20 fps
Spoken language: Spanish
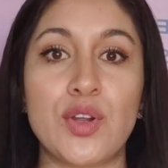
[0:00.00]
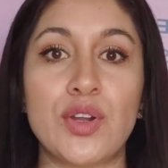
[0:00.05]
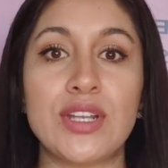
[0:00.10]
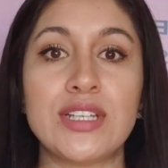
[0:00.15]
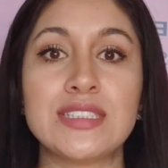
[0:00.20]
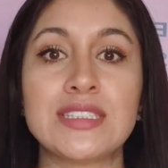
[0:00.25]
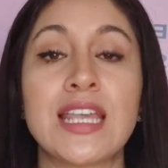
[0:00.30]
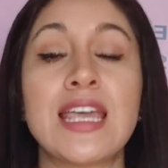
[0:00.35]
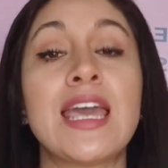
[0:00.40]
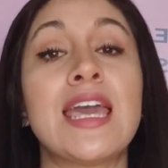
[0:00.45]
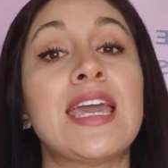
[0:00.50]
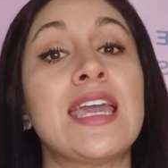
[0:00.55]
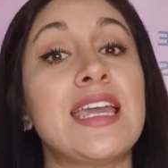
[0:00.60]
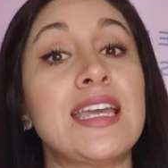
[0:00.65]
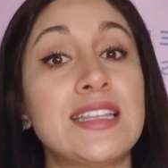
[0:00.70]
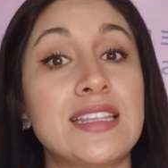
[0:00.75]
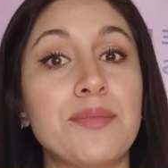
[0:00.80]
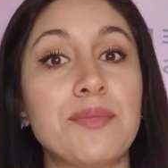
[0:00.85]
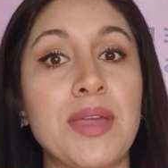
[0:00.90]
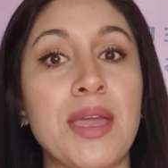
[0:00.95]
flores
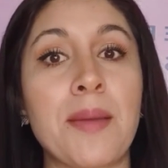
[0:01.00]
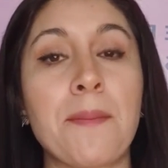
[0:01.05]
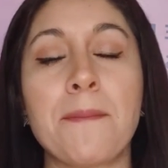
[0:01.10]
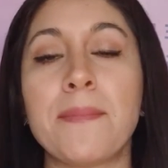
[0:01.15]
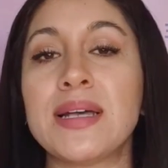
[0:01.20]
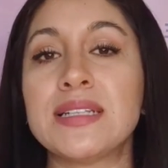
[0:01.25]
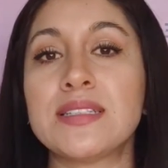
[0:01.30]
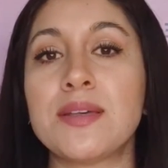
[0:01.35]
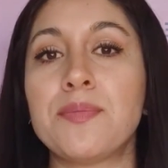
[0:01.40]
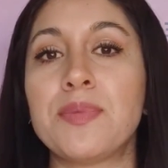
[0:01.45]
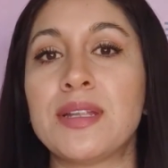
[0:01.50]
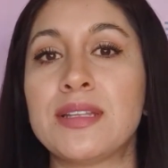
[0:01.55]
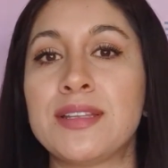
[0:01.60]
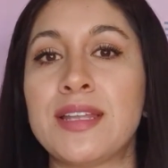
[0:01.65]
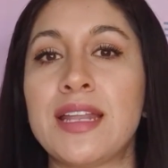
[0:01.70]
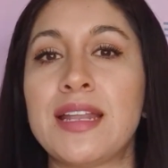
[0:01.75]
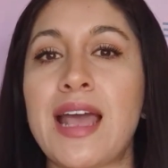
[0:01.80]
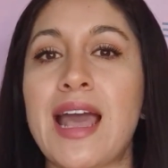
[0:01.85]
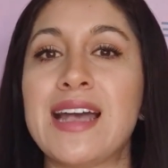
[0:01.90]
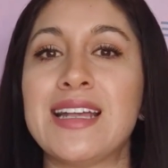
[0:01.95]
y también vas a
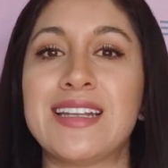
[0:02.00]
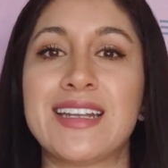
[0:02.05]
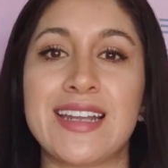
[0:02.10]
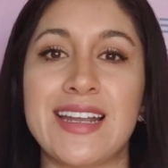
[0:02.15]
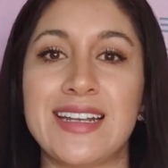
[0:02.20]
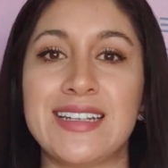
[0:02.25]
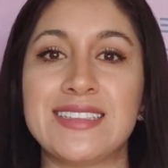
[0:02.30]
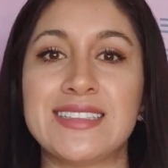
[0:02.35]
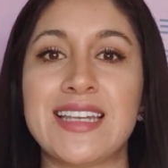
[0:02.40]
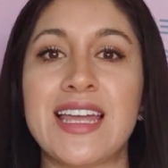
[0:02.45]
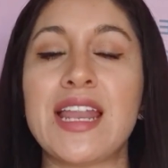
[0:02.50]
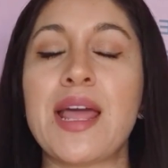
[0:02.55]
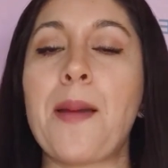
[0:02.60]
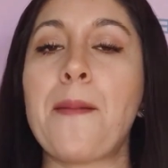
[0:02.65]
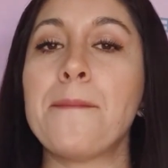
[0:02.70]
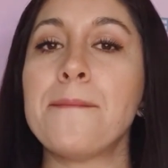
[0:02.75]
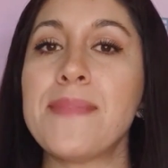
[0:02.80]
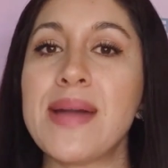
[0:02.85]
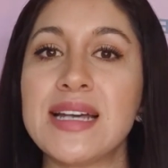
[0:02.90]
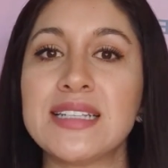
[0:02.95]
aprender a
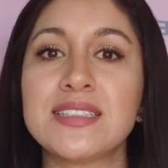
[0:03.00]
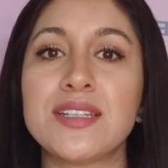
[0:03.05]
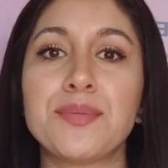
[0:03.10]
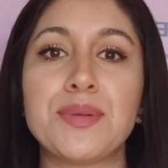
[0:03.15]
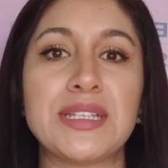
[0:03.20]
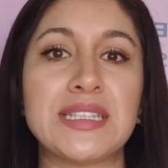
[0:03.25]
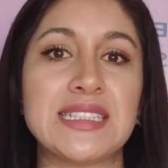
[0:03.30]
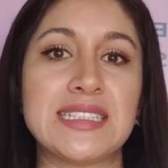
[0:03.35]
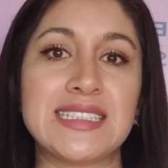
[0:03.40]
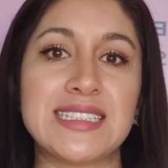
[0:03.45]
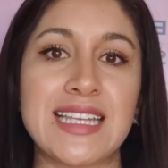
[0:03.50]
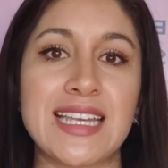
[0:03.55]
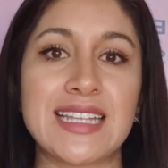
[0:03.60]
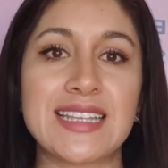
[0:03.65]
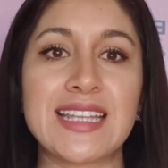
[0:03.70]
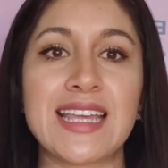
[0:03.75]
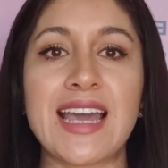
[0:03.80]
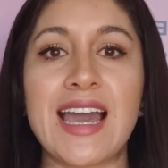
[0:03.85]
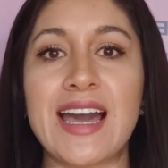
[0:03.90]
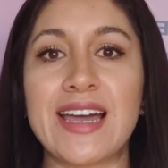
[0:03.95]
realizar más de
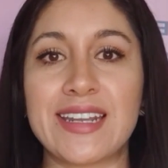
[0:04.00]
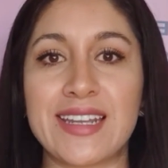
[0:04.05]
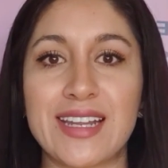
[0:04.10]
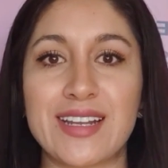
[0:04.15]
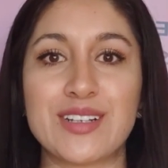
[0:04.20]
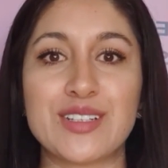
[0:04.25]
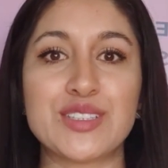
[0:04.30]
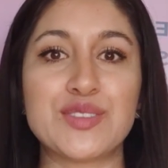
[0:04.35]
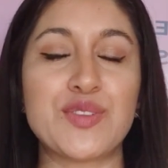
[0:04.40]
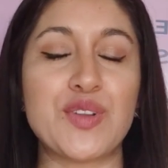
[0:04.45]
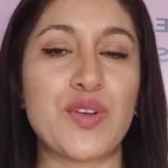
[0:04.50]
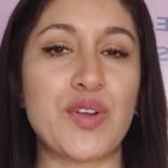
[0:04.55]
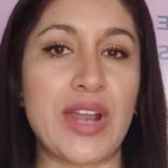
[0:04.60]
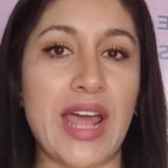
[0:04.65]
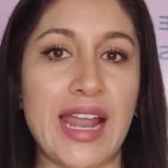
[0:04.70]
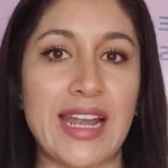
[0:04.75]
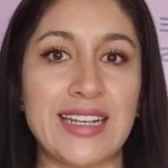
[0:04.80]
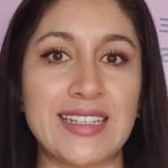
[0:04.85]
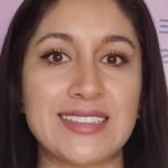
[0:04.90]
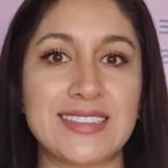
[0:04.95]
27 arreglos
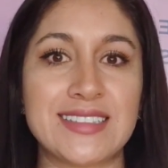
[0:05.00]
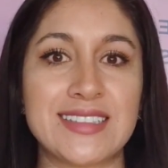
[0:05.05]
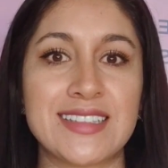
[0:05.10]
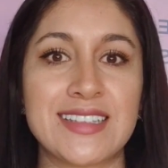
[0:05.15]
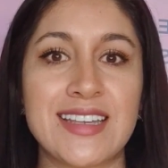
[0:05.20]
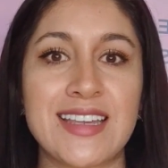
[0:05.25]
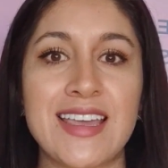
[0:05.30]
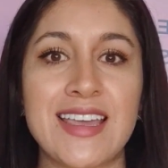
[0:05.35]
florales.